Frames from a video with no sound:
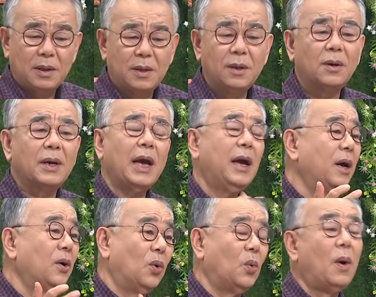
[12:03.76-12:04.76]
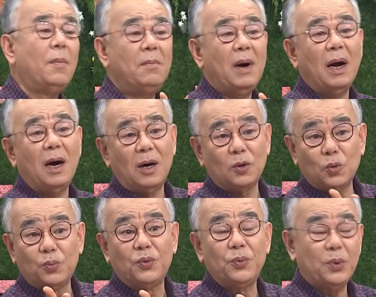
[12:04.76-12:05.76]
그렇게 해요. 원망하고
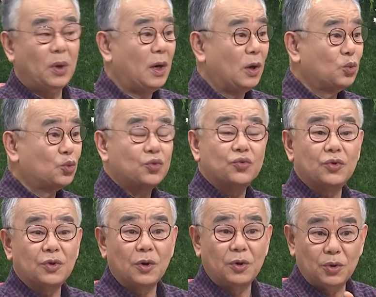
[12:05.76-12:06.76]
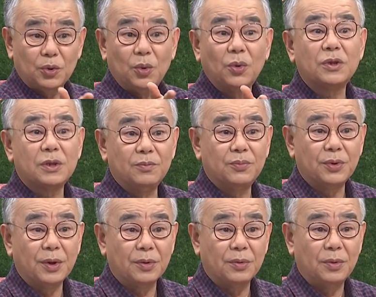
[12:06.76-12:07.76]
불평하고 투덜거리고
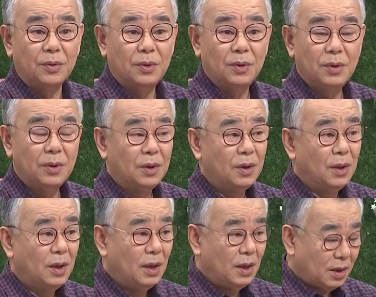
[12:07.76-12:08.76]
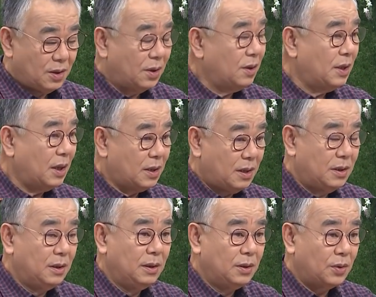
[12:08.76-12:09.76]
욕심부리고. 음. 그런데
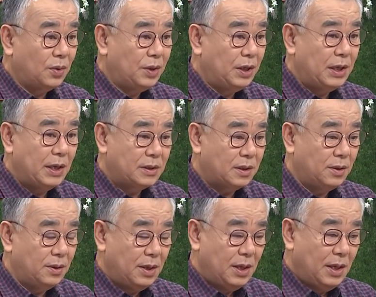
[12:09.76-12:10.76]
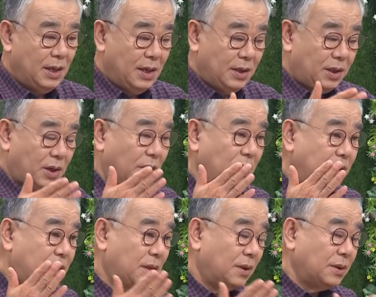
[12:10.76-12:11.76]
그로 인해서
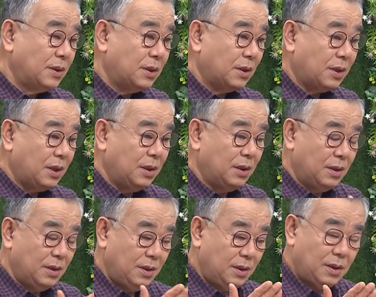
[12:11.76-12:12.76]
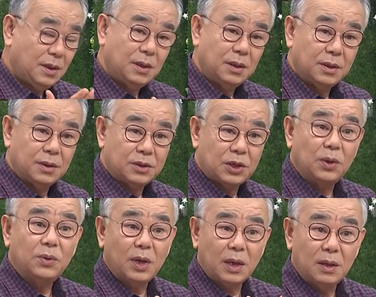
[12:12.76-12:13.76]
결정적인 그
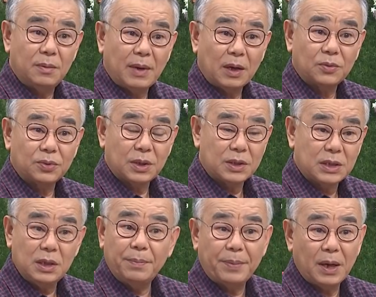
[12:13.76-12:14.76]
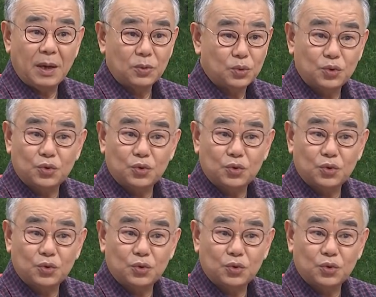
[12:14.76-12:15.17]
철퇴를 맞고서 실패하고